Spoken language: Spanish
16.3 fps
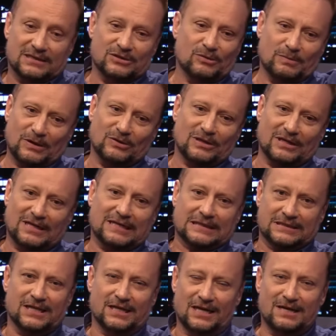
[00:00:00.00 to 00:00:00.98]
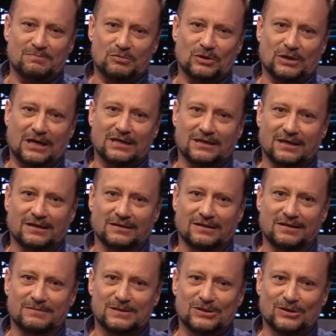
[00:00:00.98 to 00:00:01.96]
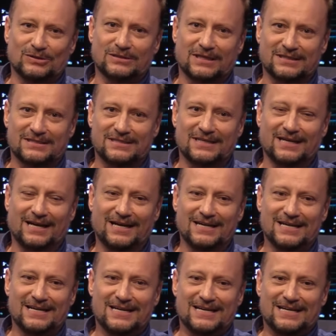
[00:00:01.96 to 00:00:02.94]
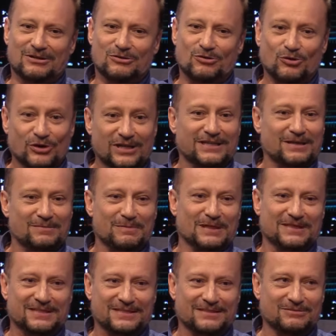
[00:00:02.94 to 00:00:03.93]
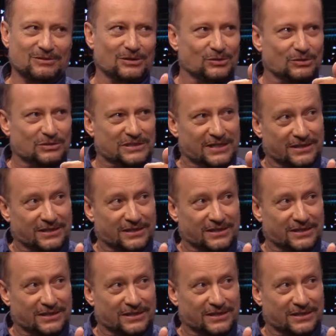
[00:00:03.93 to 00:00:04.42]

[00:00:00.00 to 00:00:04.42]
yo vengo de la, de la época en que la televisión se hacía correctamente, cuando se